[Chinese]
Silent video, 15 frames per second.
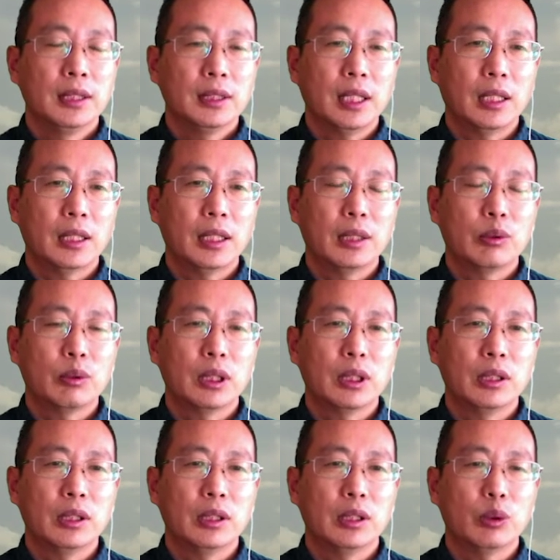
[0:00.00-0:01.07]
他呢就可
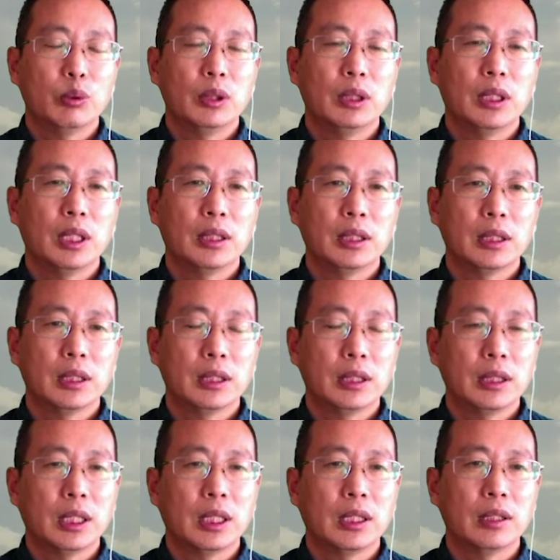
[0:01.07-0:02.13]
以收一点这个
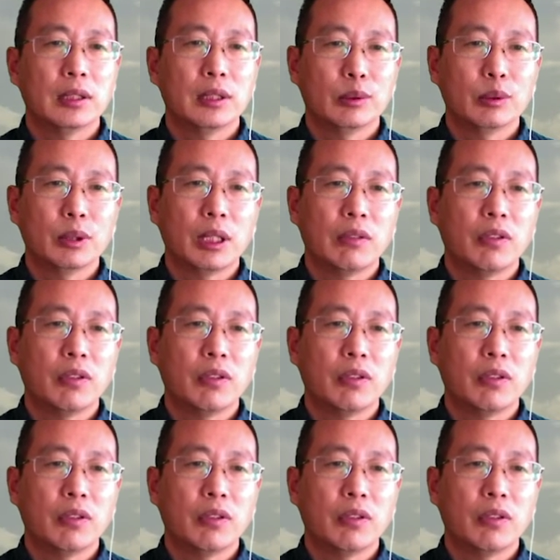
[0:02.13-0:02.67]
提成，收一点